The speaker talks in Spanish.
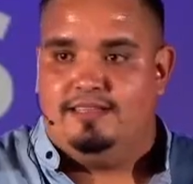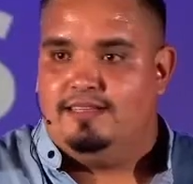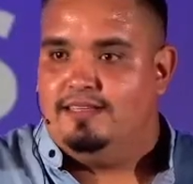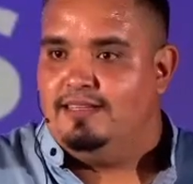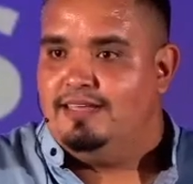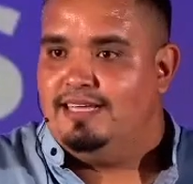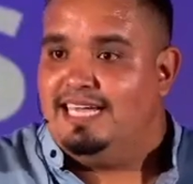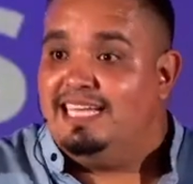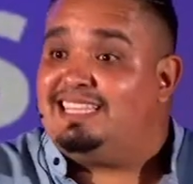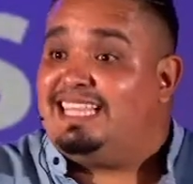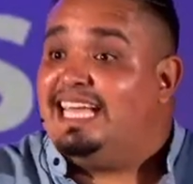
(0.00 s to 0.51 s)

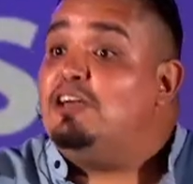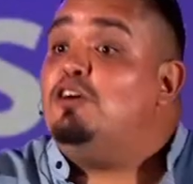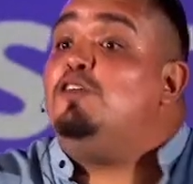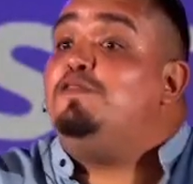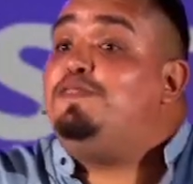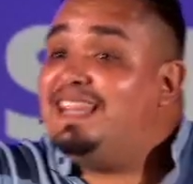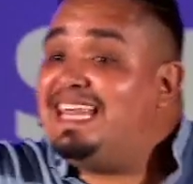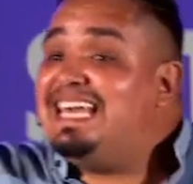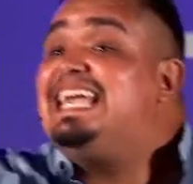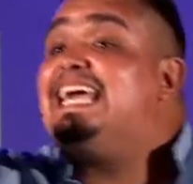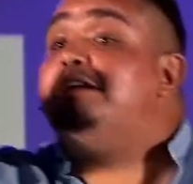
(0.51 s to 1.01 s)
Y tengo fe
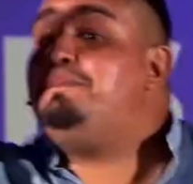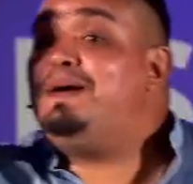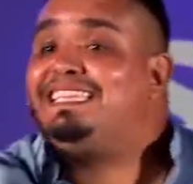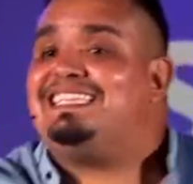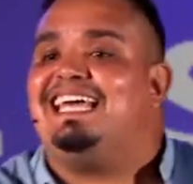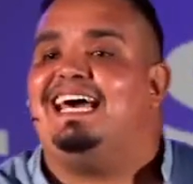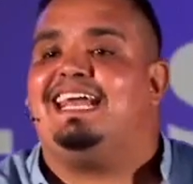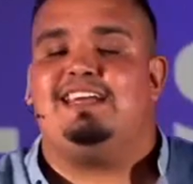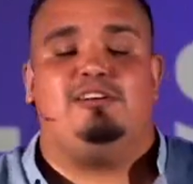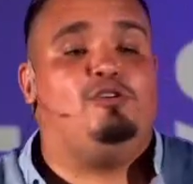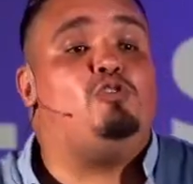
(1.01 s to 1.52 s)
de que Él va a
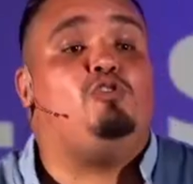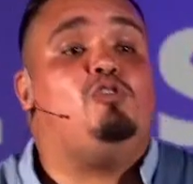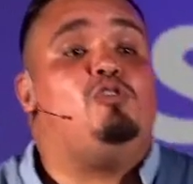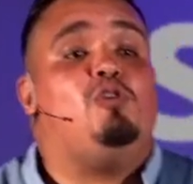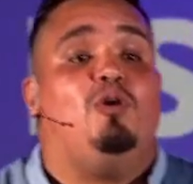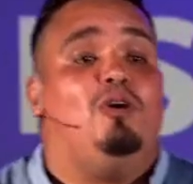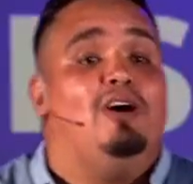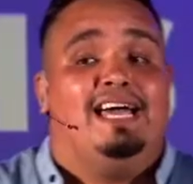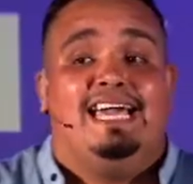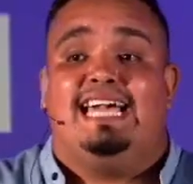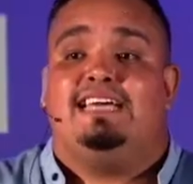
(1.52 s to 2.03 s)
estar. No, no, no.
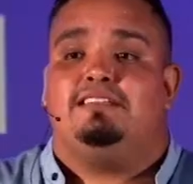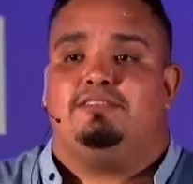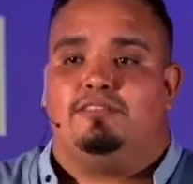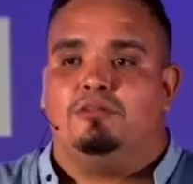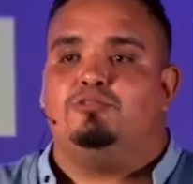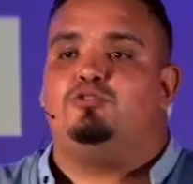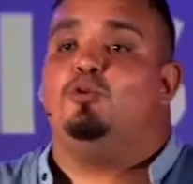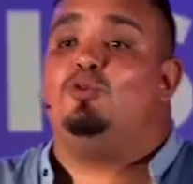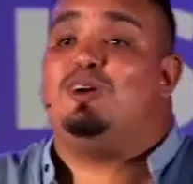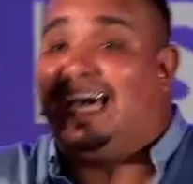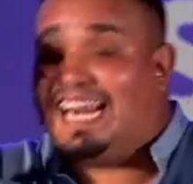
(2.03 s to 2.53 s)
Eh,
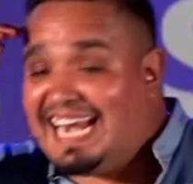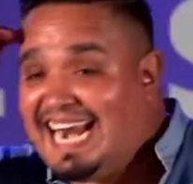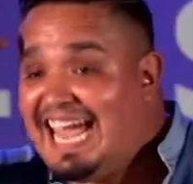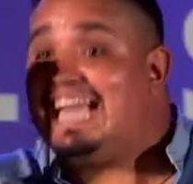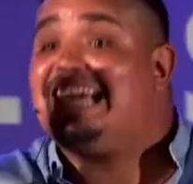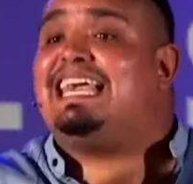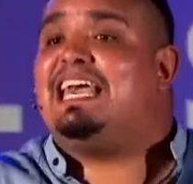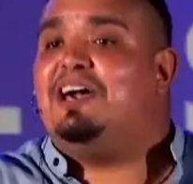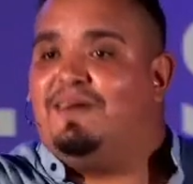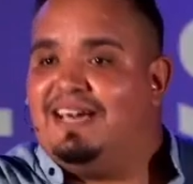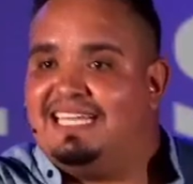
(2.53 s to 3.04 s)
tú crees
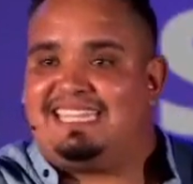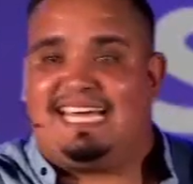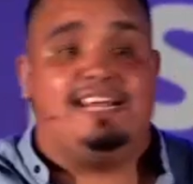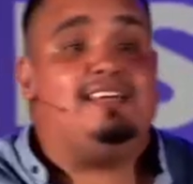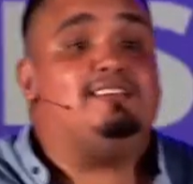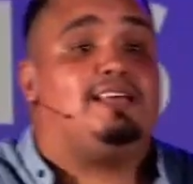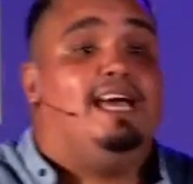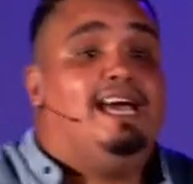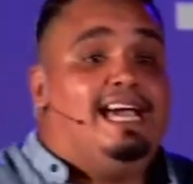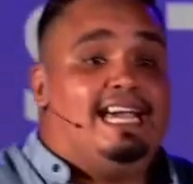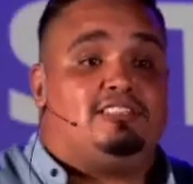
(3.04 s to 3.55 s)
que va a estar.
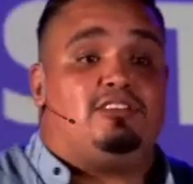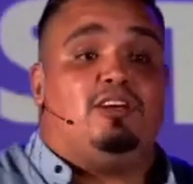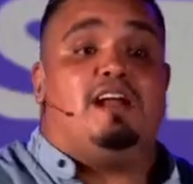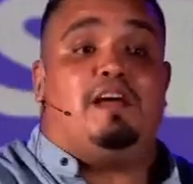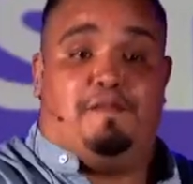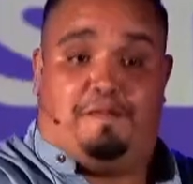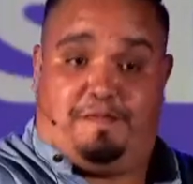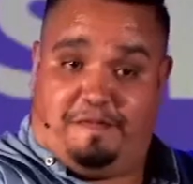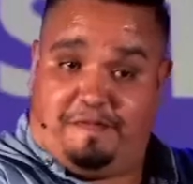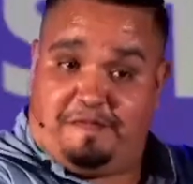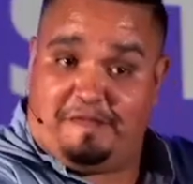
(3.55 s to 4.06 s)
Eso no es
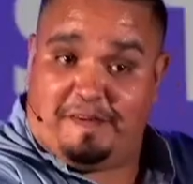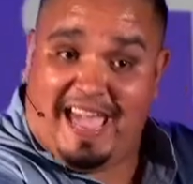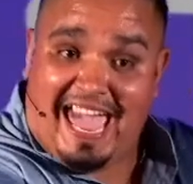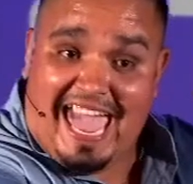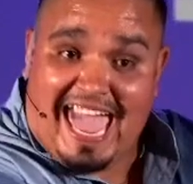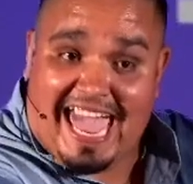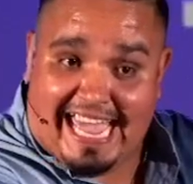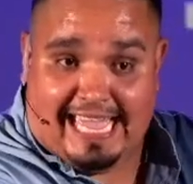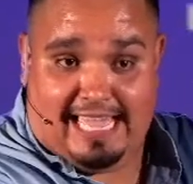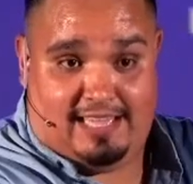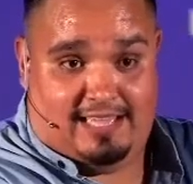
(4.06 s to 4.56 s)
fe.